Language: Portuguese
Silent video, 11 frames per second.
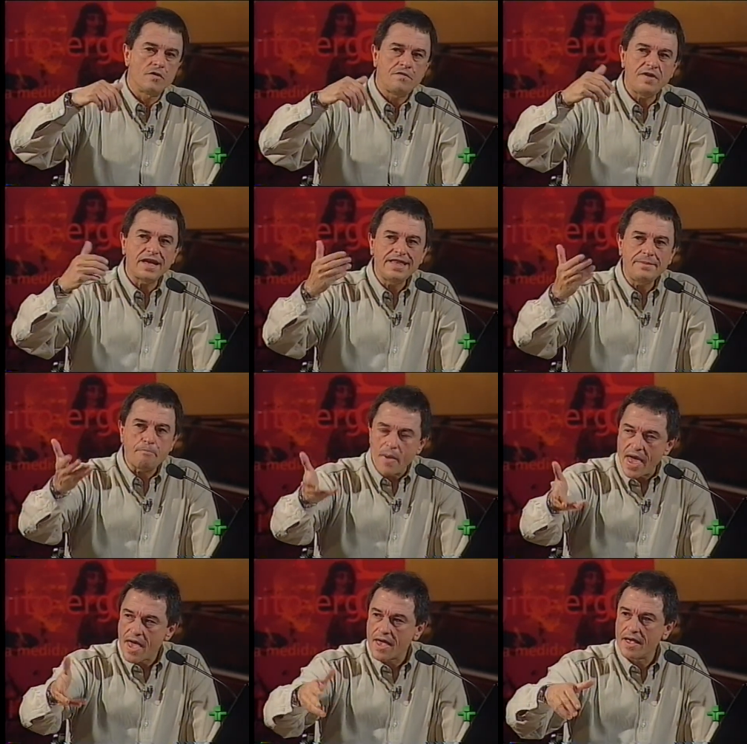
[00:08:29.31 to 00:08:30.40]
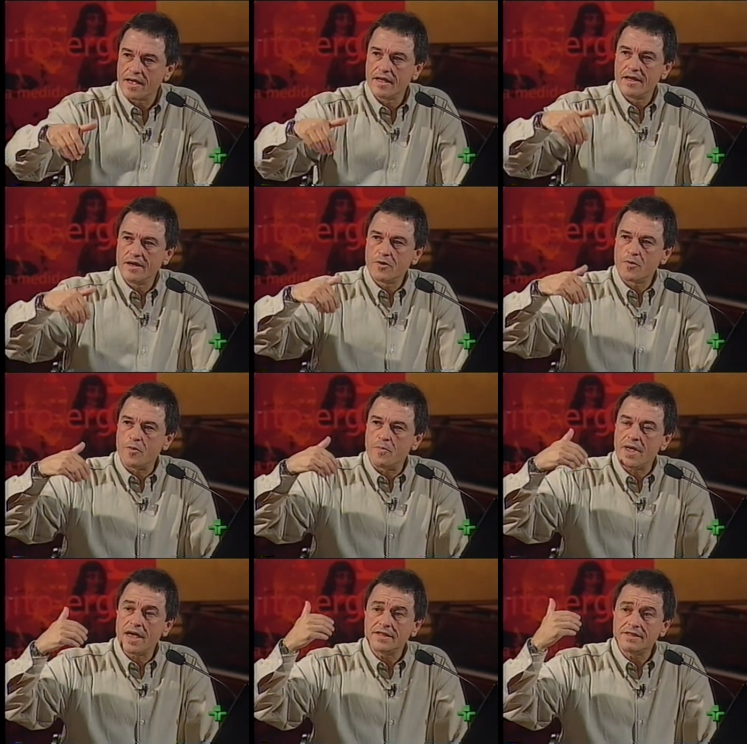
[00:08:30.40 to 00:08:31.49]
fica de pé,
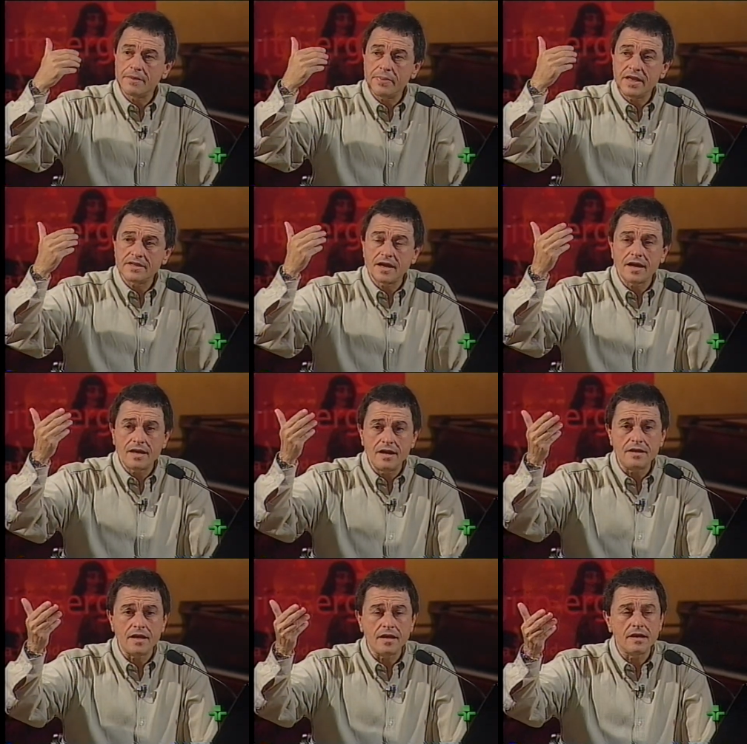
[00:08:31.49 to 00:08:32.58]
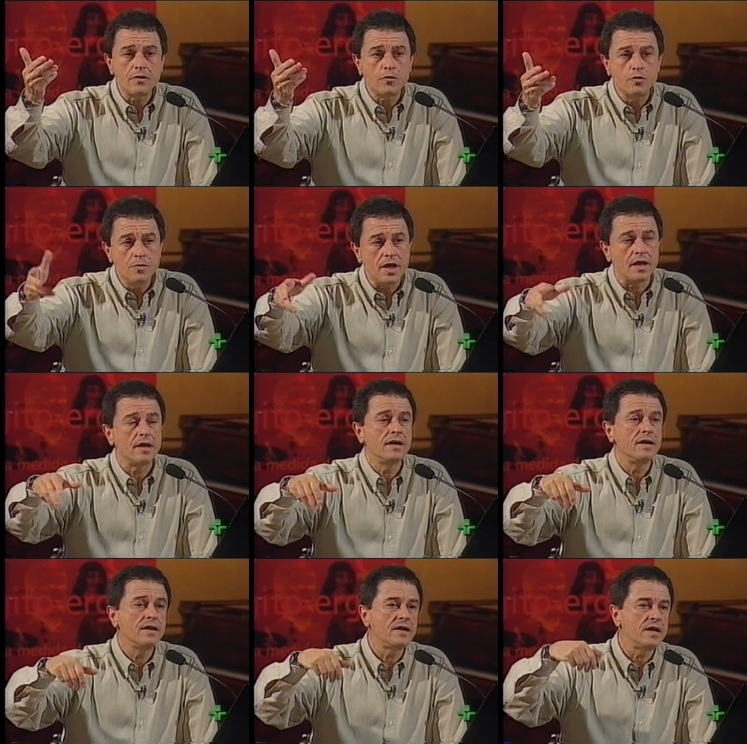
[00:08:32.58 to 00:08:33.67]
começa a pensar que ele tem que comer,
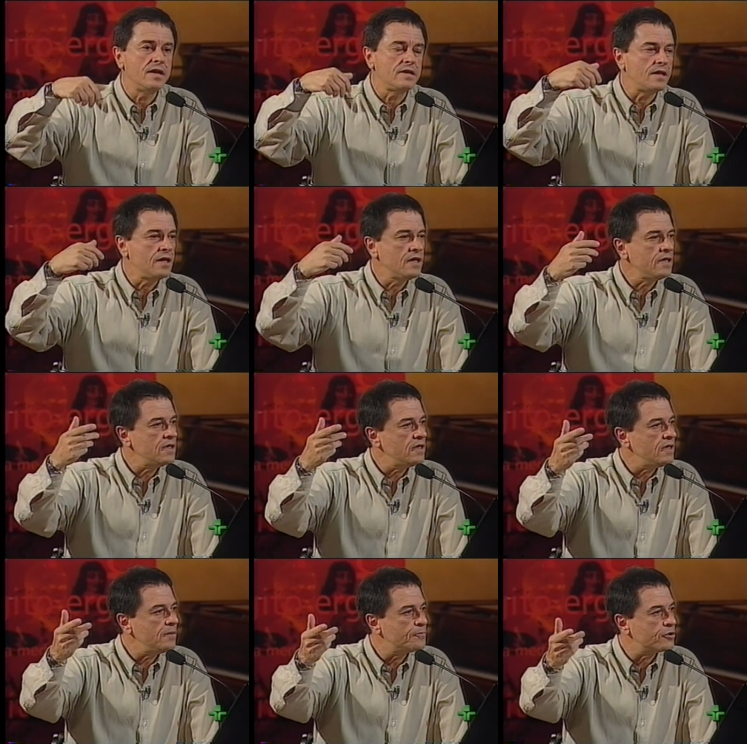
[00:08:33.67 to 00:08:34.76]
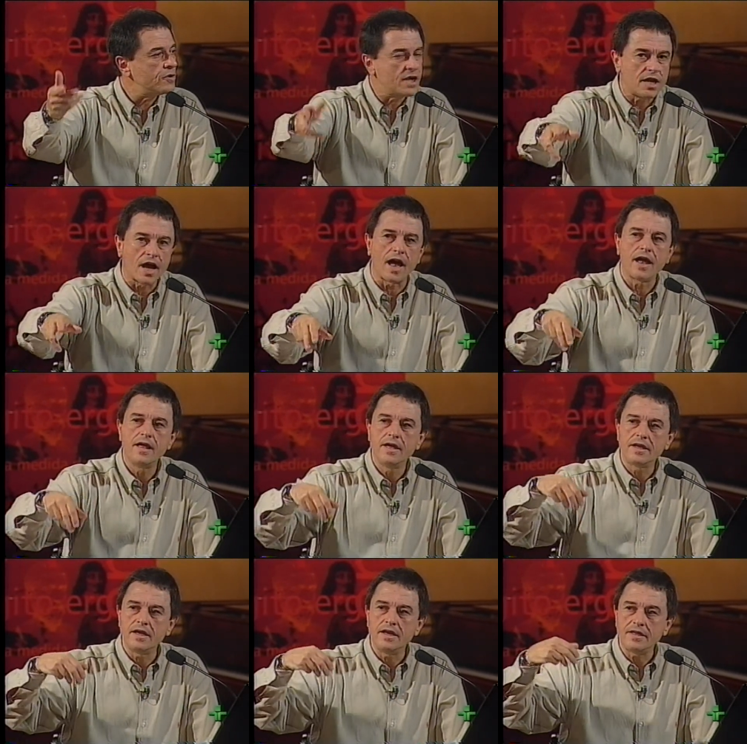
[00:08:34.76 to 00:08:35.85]
que ele tem que procriar,
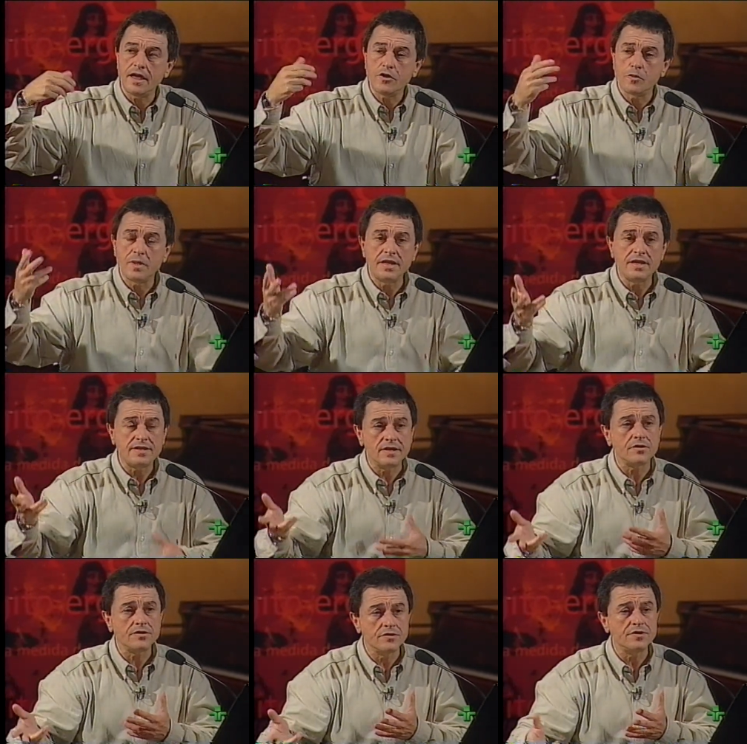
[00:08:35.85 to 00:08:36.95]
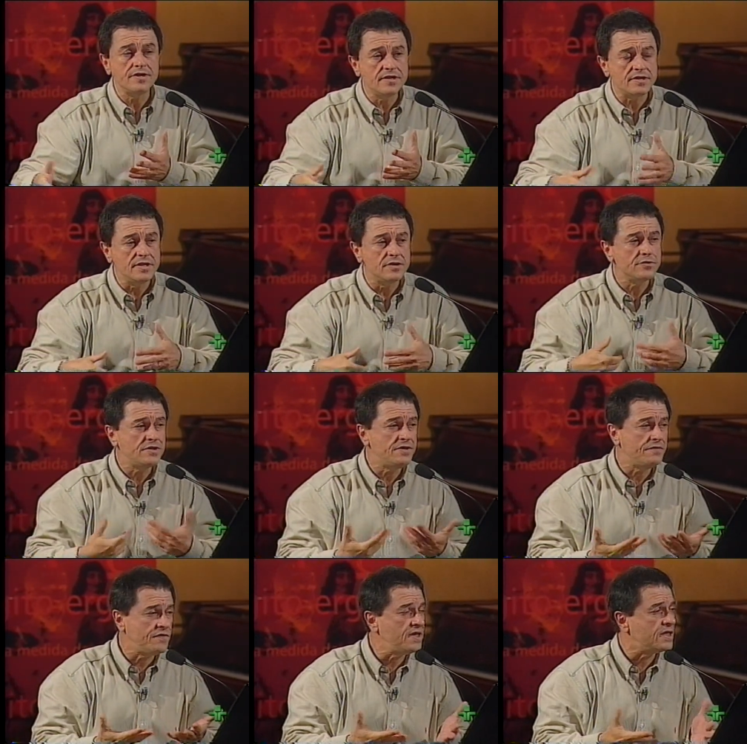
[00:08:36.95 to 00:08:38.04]
que ele tem que obedecer aos seus instintos de
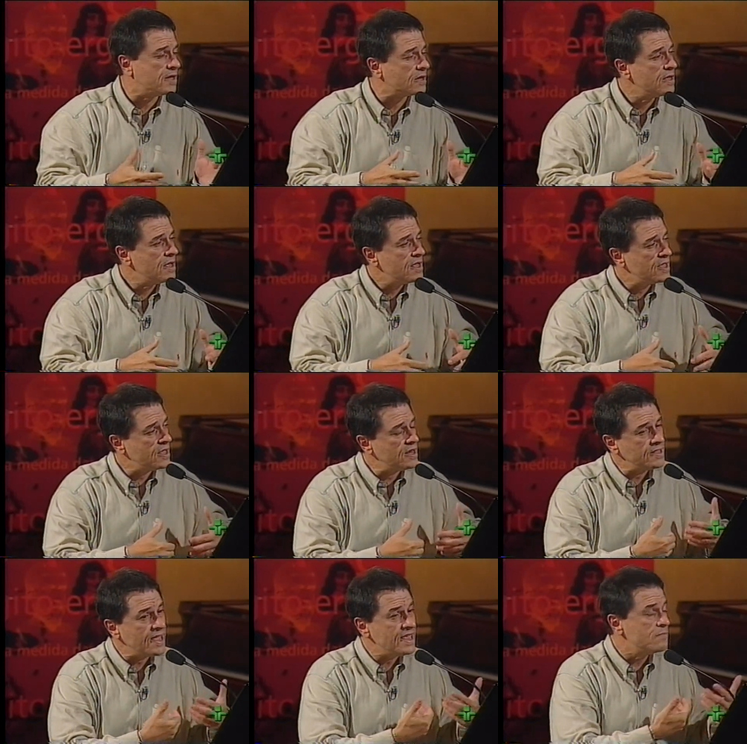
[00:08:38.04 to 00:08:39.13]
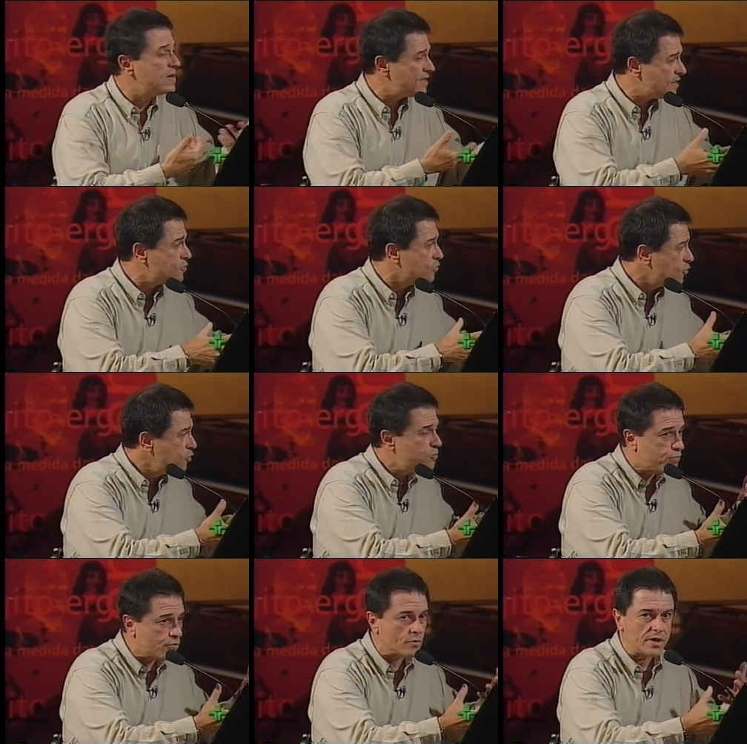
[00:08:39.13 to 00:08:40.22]
vida, que ele tem que manter o
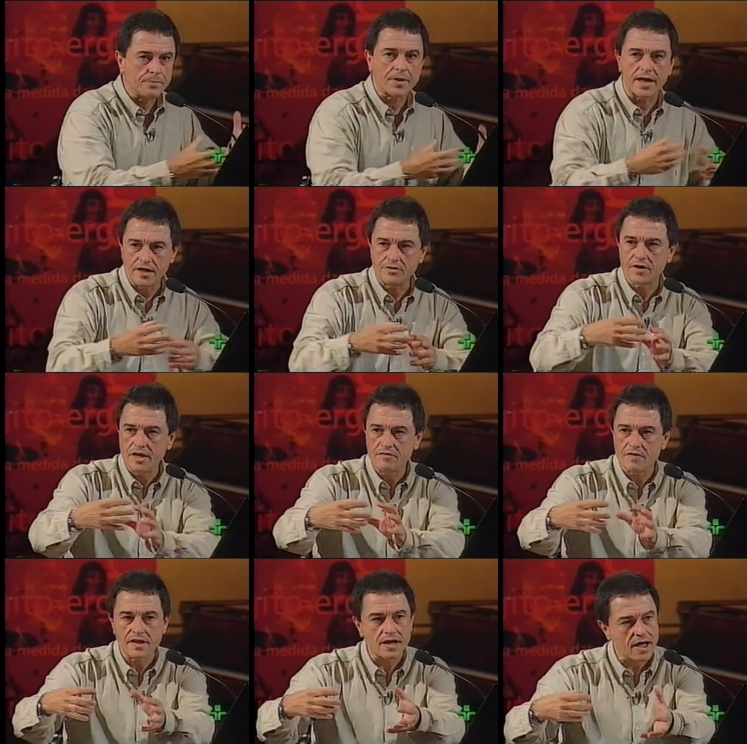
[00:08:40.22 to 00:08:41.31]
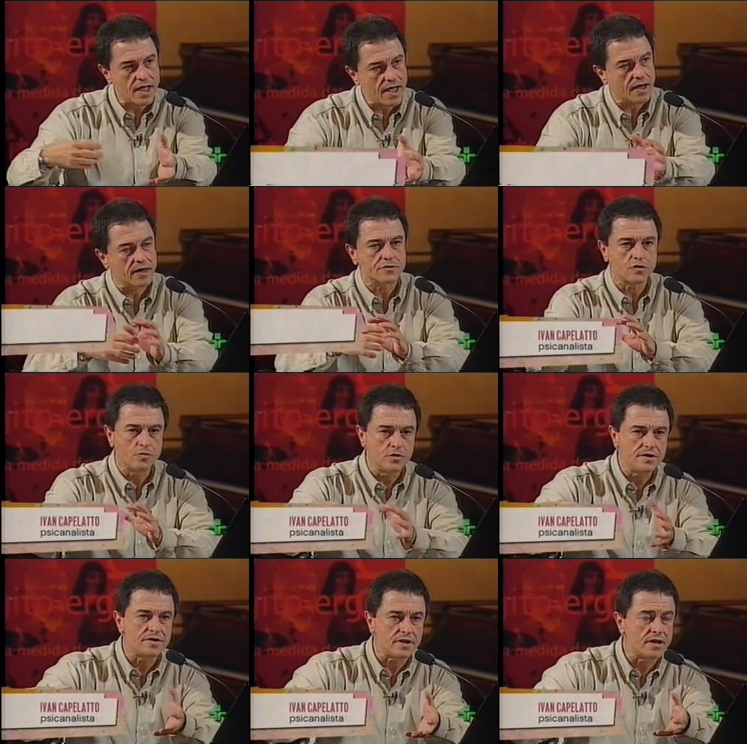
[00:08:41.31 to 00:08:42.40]
grupo e para isso ele inventa regras como o
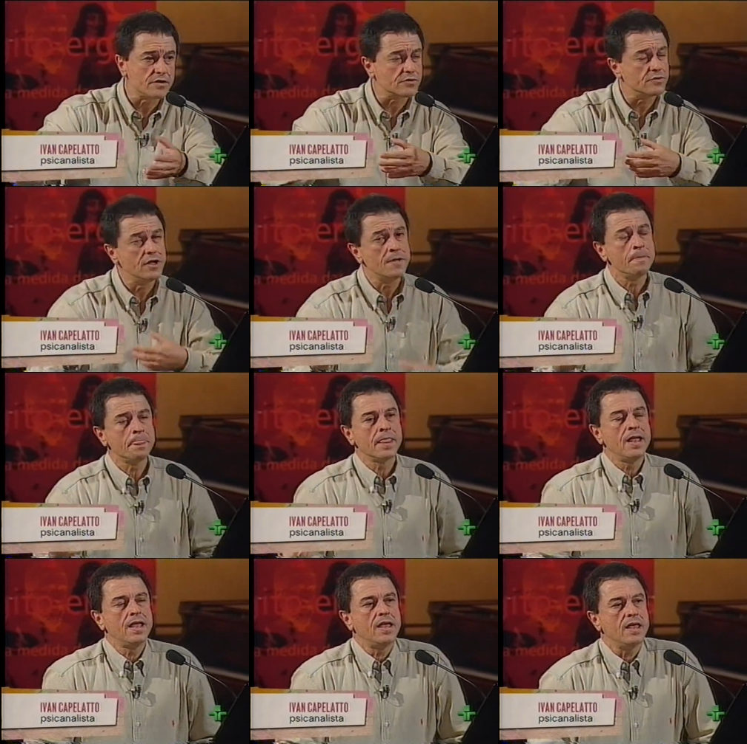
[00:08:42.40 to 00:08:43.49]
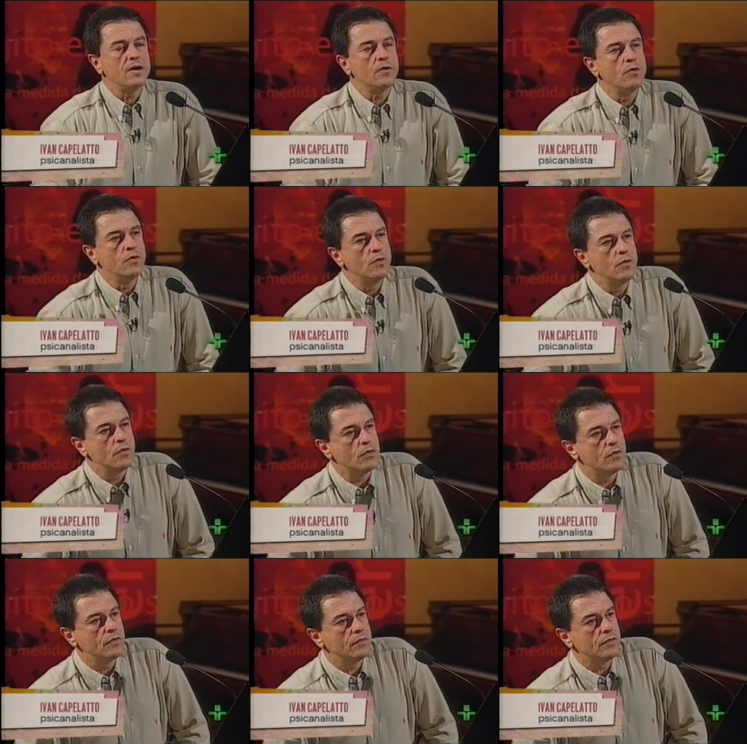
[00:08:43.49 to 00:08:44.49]
incesto. Eu